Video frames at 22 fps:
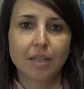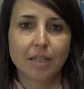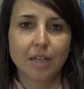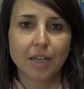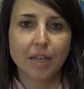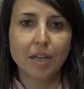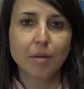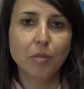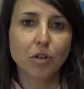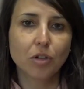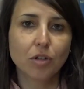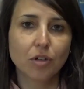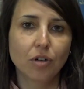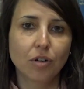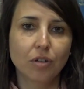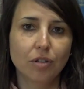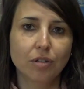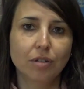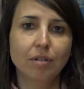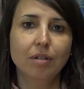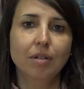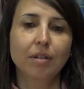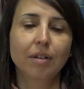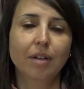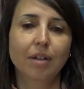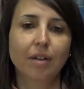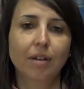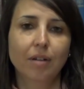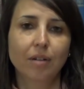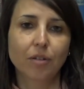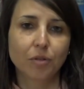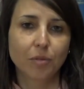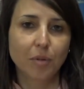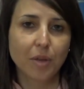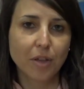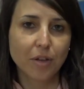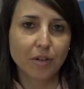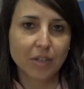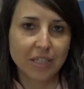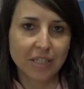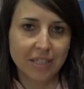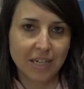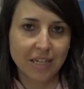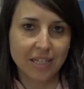Seguimos con los
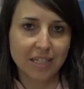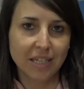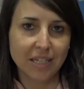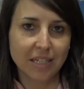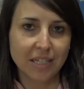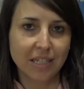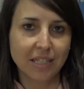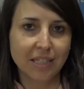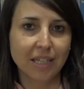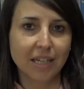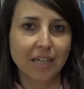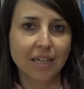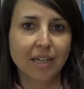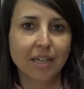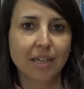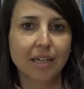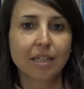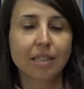vídeos en 360.